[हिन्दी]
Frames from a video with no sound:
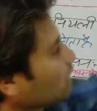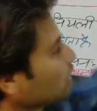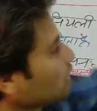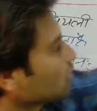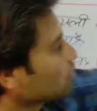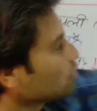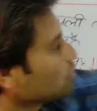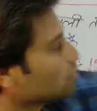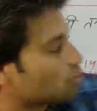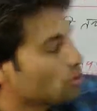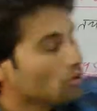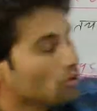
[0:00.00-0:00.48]
जो
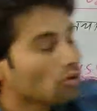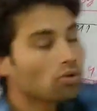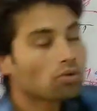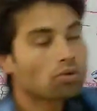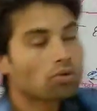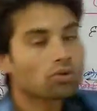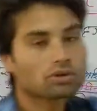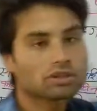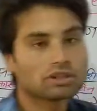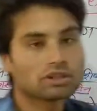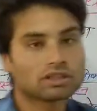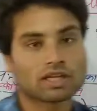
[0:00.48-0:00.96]

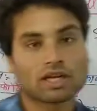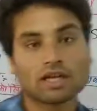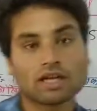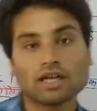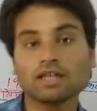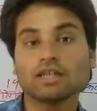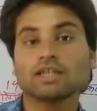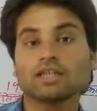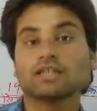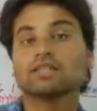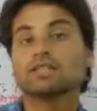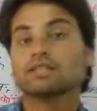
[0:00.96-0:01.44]
कोशिका
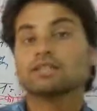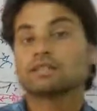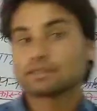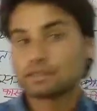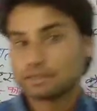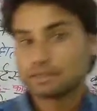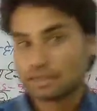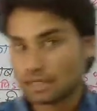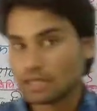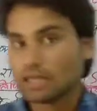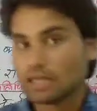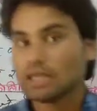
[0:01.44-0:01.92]
झिल्ली
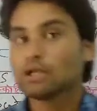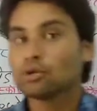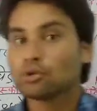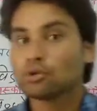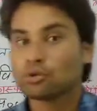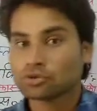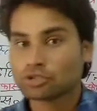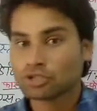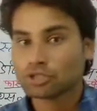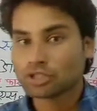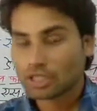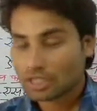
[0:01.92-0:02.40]
होती
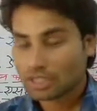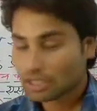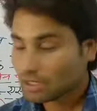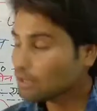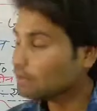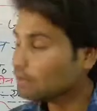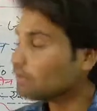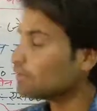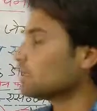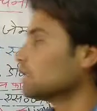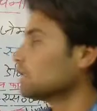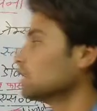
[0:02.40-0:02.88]
है वह
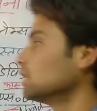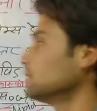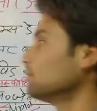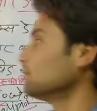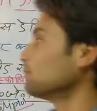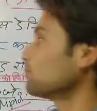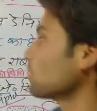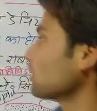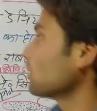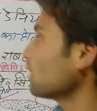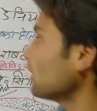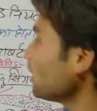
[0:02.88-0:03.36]
हाँ।
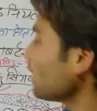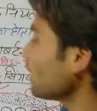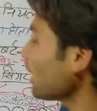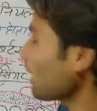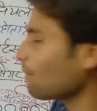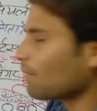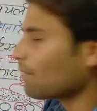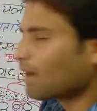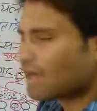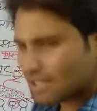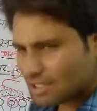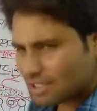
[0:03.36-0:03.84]
ठीक अब आगे
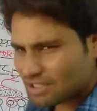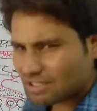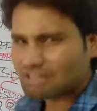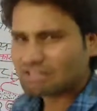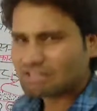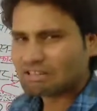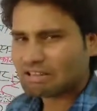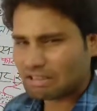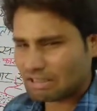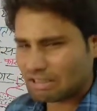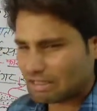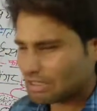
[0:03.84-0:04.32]
चलते हैं
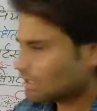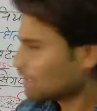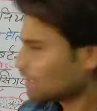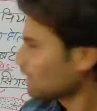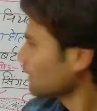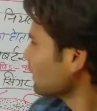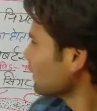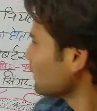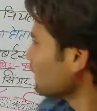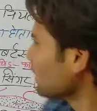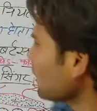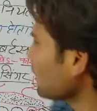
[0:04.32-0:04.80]

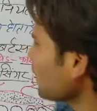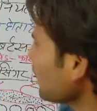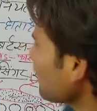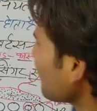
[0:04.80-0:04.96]
ठीक अब आगे